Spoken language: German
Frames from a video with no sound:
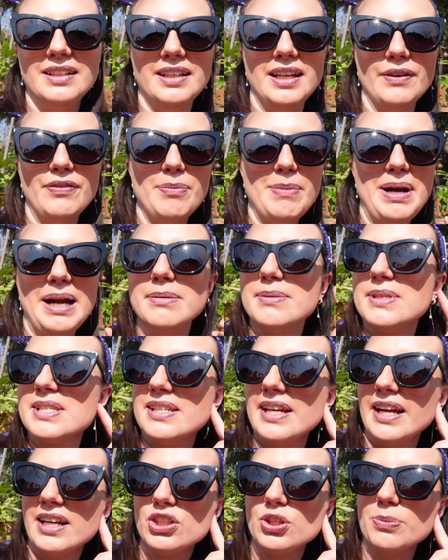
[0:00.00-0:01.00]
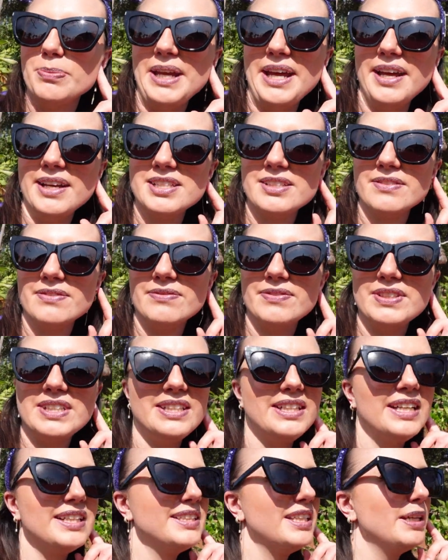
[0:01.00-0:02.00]
Ja, vom einen Snack zum nächsten. Wir
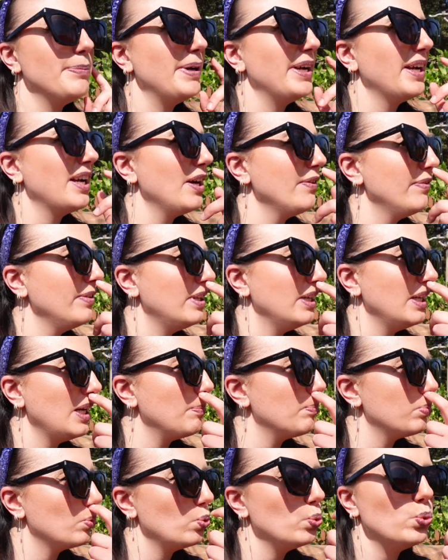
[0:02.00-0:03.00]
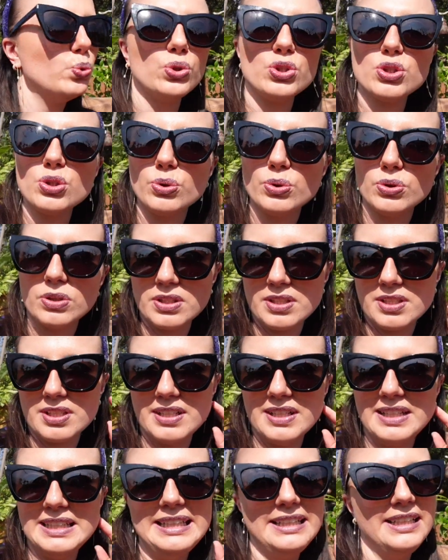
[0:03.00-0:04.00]
sind jetzt hier bei Café de la Bruce und
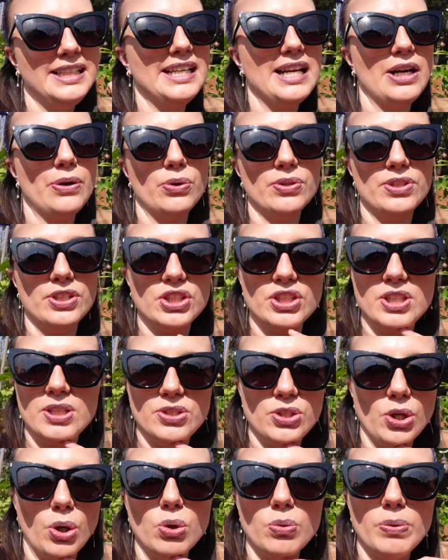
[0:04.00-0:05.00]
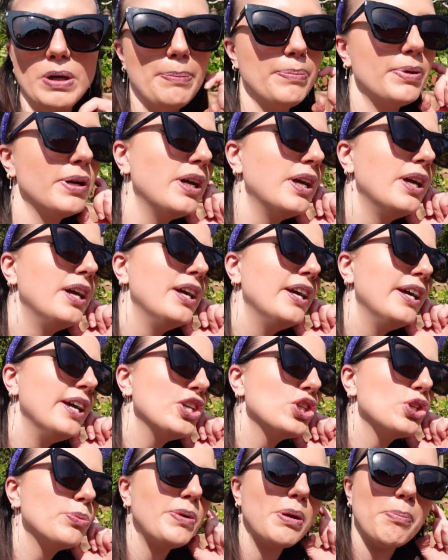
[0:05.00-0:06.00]
äh, die Nina holt sich den Dole Whip.
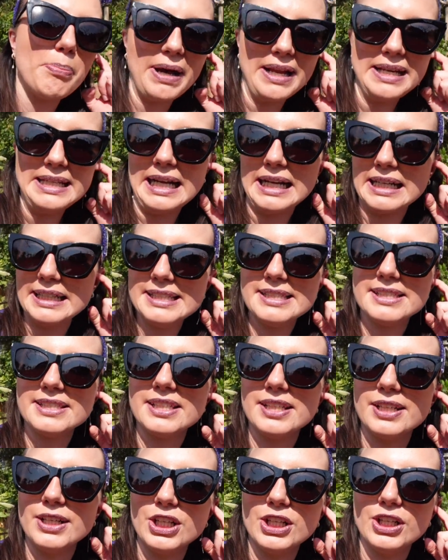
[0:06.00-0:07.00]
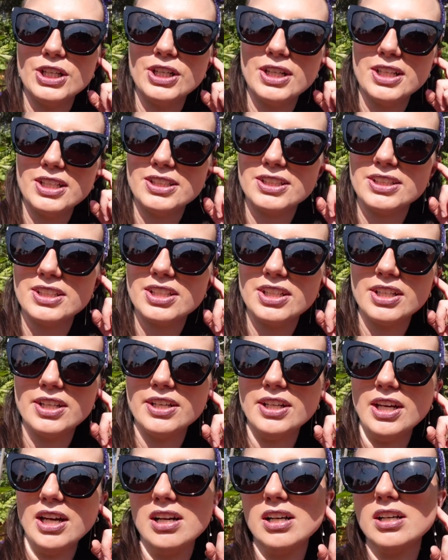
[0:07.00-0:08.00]
Ich hole mir ein paar Nuggets und äh,
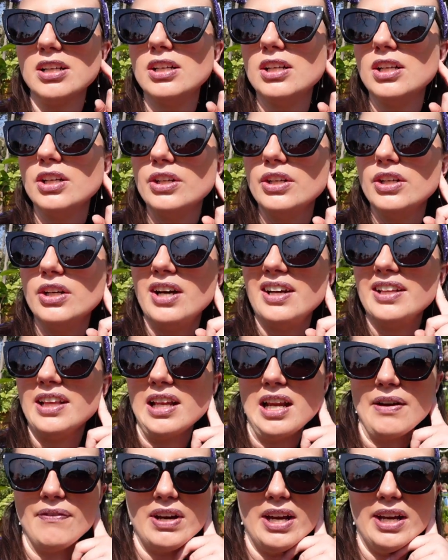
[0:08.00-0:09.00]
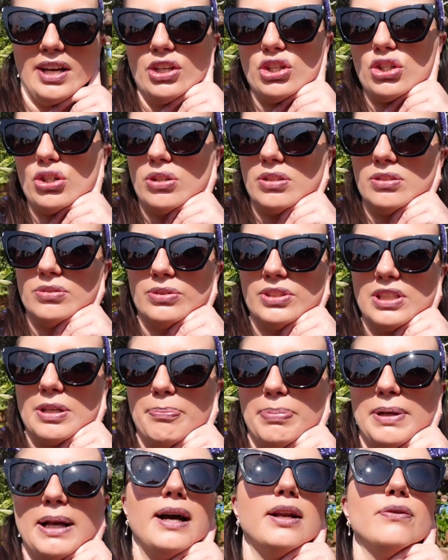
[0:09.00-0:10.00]
ja, dann haben wir eigentlich schon unseren
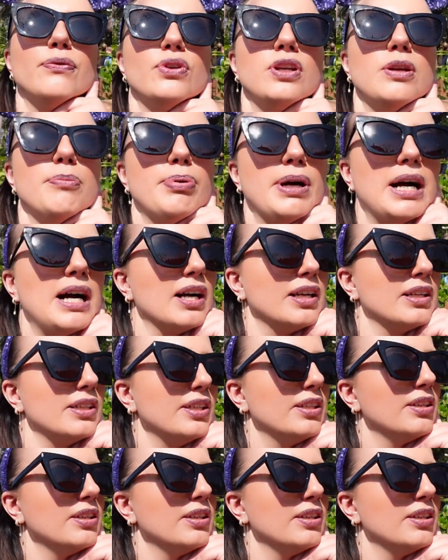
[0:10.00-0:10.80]
Plan für den Park